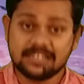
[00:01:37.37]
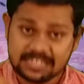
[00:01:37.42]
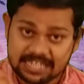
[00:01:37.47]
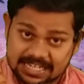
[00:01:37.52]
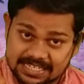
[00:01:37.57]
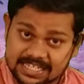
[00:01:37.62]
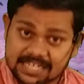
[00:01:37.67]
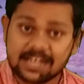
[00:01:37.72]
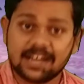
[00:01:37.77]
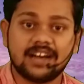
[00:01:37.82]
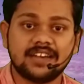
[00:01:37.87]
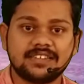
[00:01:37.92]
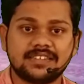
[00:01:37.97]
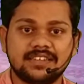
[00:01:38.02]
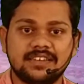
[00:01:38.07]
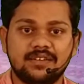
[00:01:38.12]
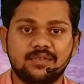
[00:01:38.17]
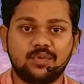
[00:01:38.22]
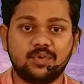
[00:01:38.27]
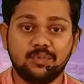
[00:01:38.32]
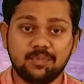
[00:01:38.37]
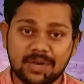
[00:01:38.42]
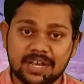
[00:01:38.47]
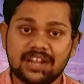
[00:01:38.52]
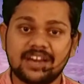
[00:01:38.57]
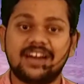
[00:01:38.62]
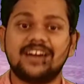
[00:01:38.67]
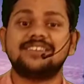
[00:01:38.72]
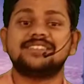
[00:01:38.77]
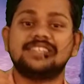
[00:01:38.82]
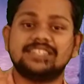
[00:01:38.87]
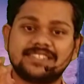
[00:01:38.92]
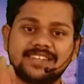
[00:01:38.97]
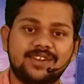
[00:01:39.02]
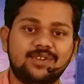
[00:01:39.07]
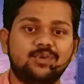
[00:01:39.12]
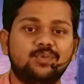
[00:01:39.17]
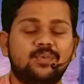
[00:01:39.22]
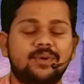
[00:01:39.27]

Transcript: நிஜ காசு உண்மையான காசை செலவு